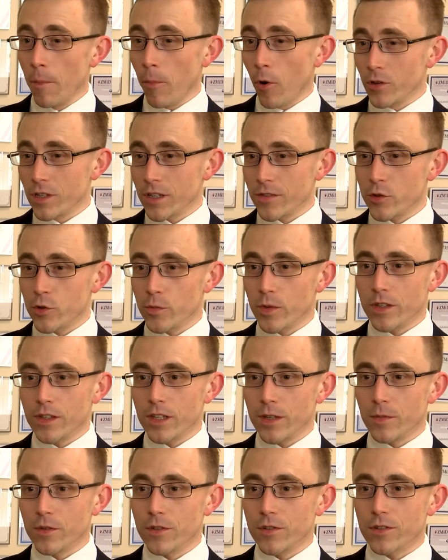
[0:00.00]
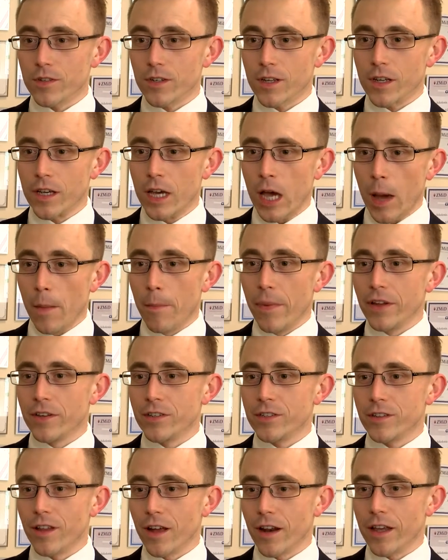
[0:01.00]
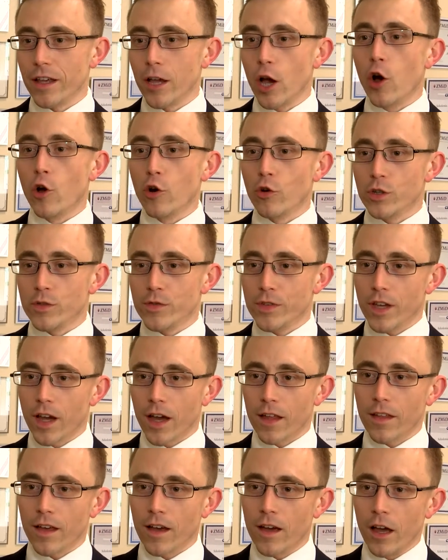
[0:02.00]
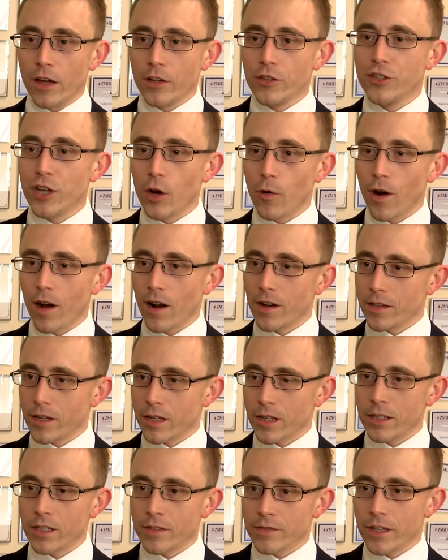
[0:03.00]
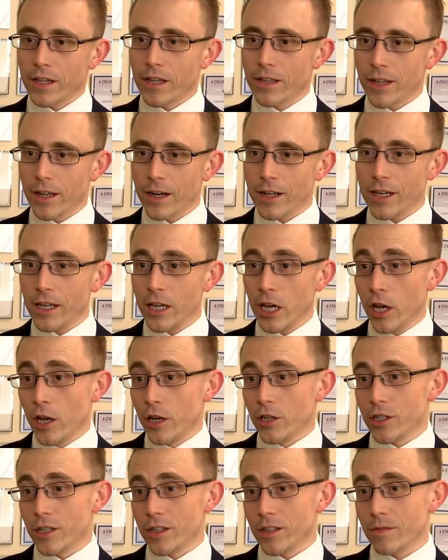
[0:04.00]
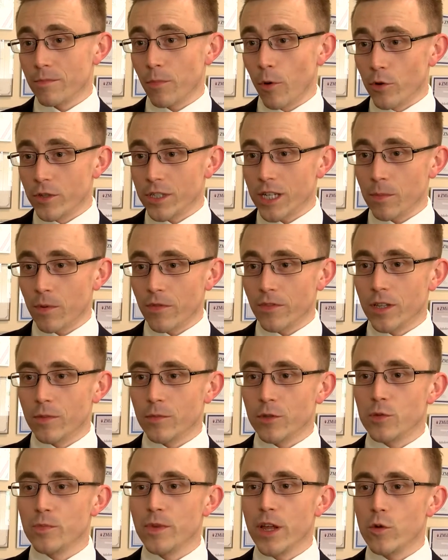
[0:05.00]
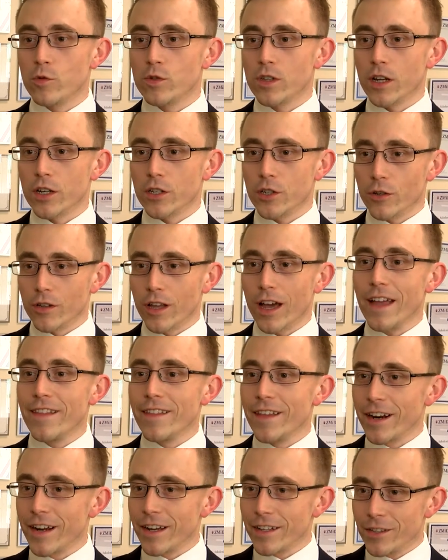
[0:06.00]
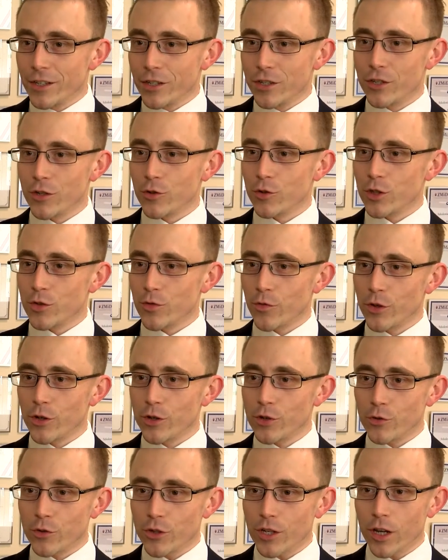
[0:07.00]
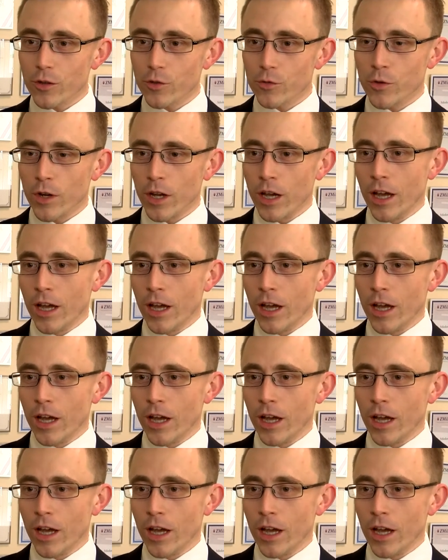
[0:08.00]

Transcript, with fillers: poza w sumie tymi, że będzie dalej rozwijana działka alternatywnej energii, że Polska powinna być mniej uzależniona energetycznie od swoich sąsiadów,